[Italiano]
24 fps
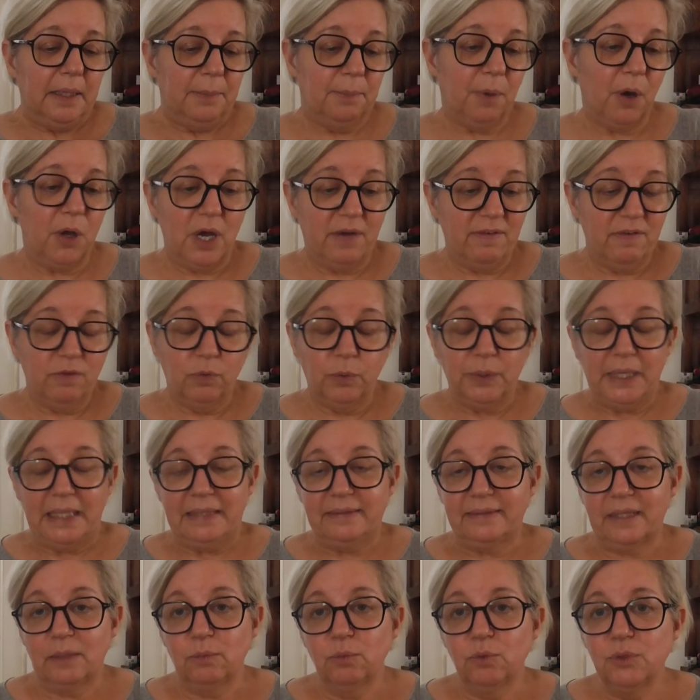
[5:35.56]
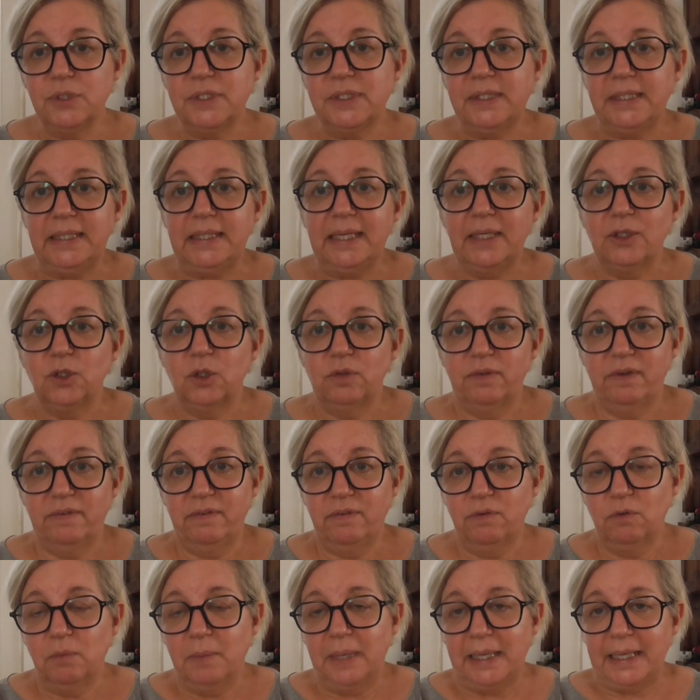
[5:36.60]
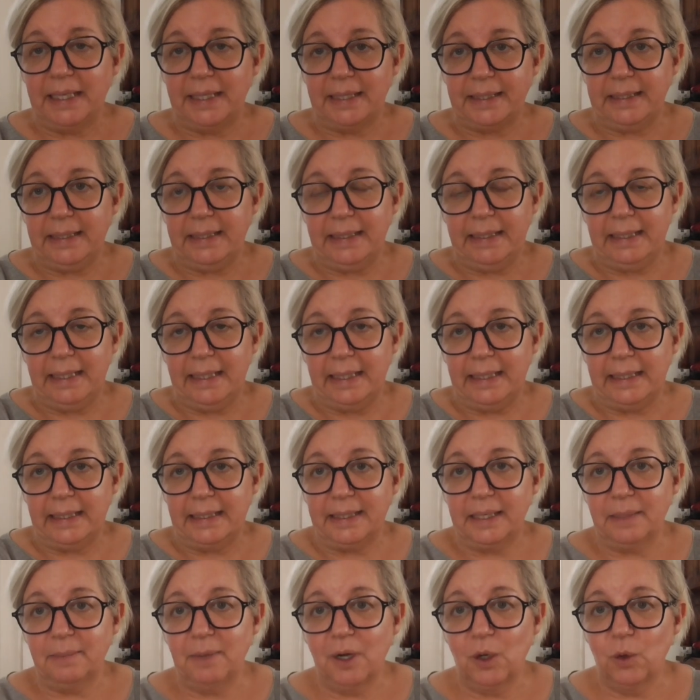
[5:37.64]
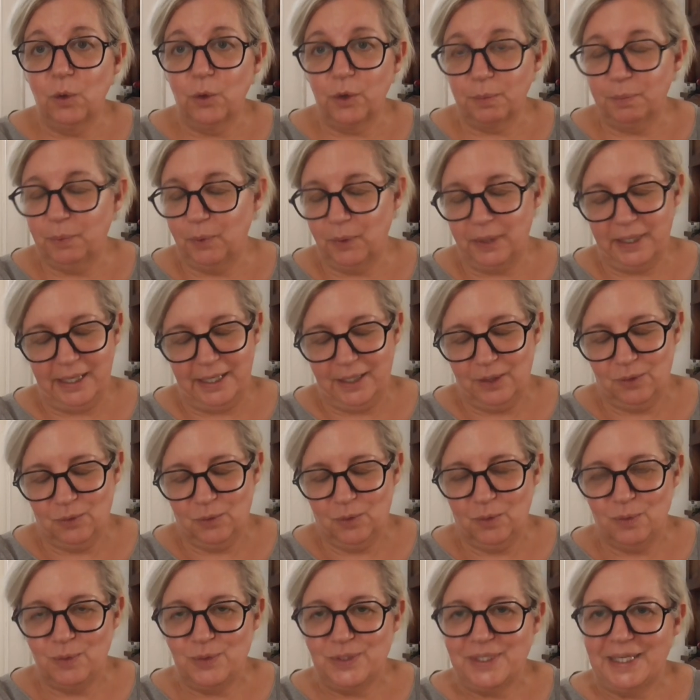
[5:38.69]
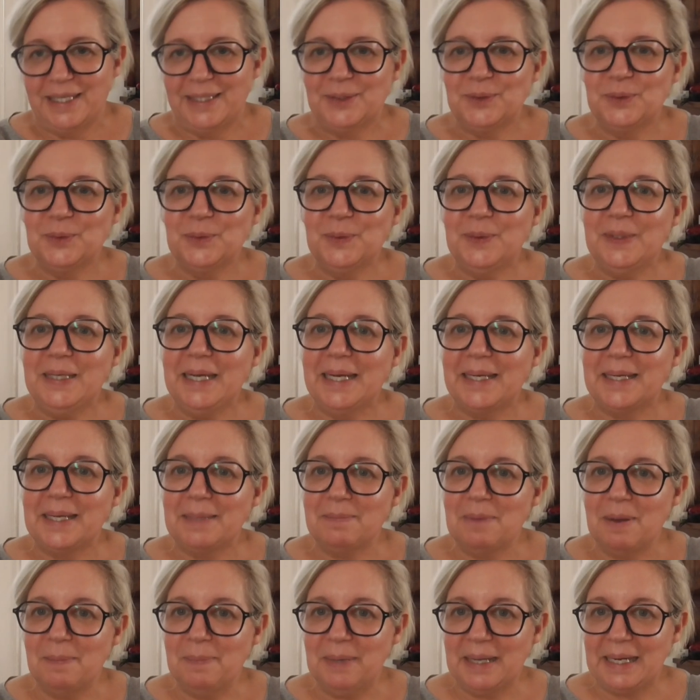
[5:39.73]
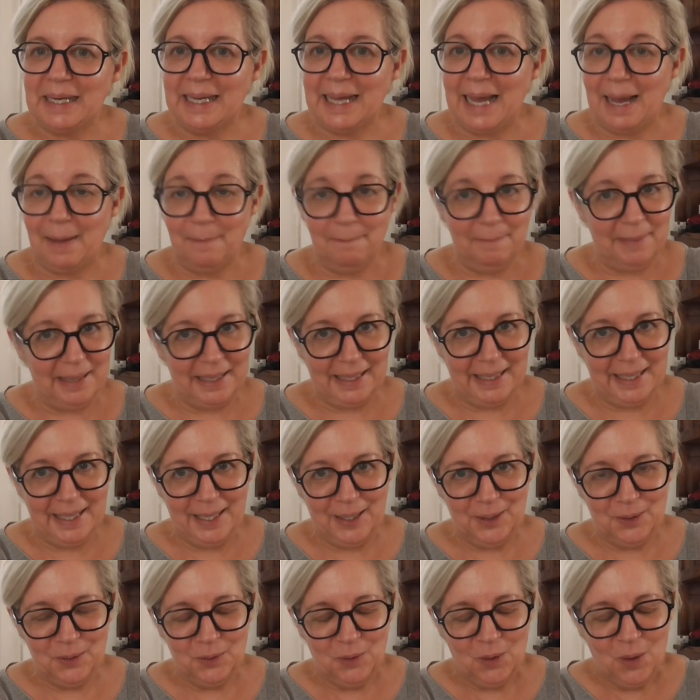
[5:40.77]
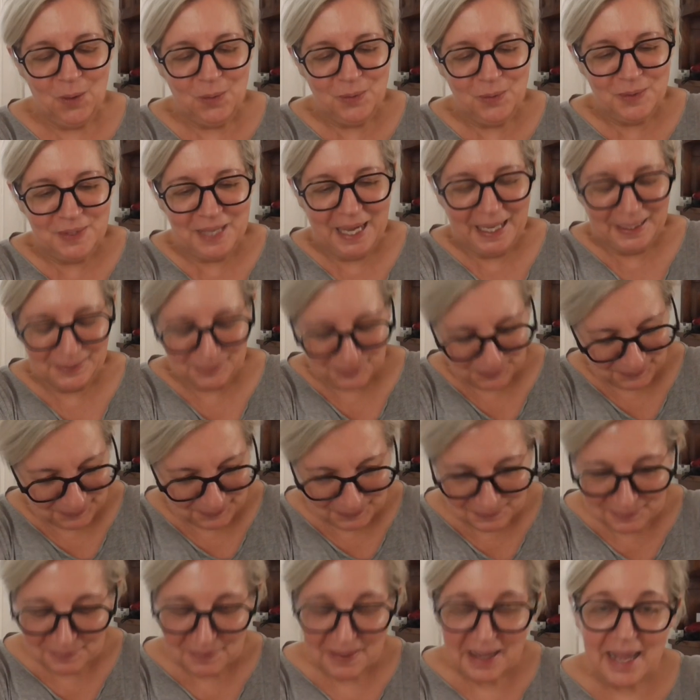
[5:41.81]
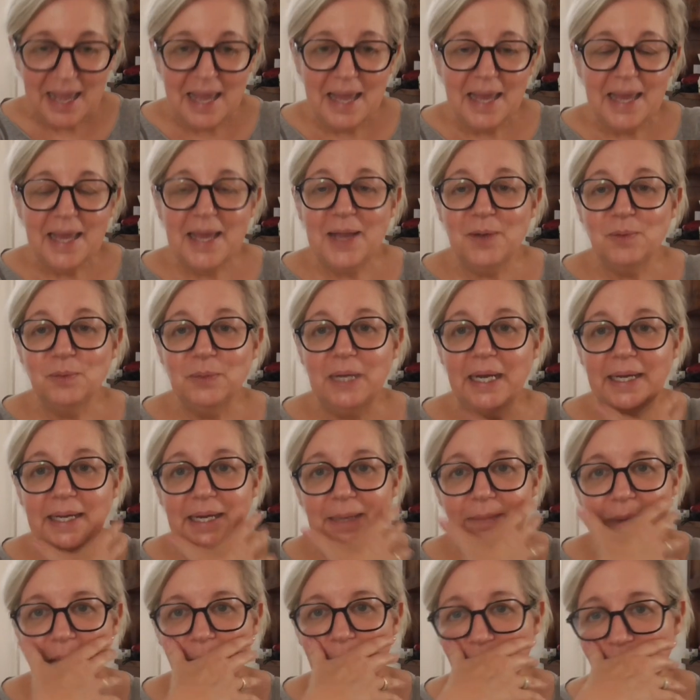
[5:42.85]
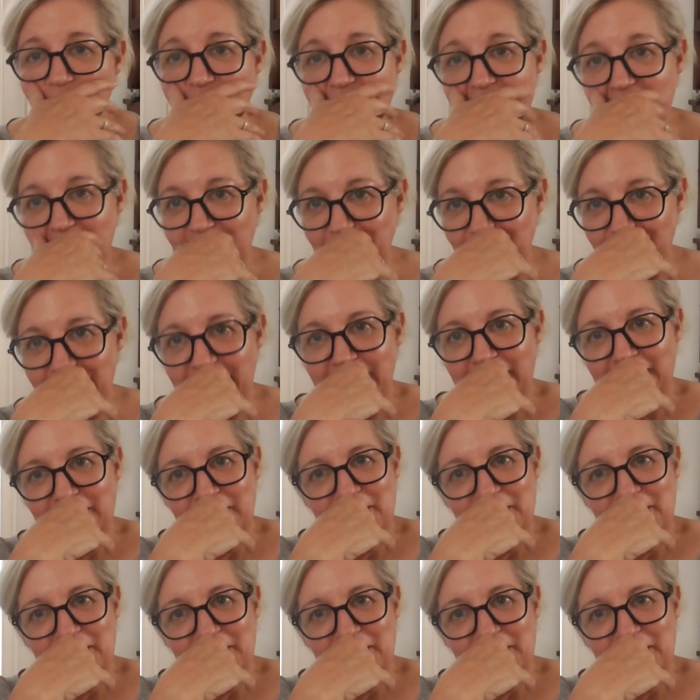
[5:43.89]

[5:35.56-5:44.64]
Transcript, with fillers: Poi avevo un'altra bustina dove avevo magari la crema corpo che non ho usato, la crema per le gambe che non ho usato e una crema abbronzante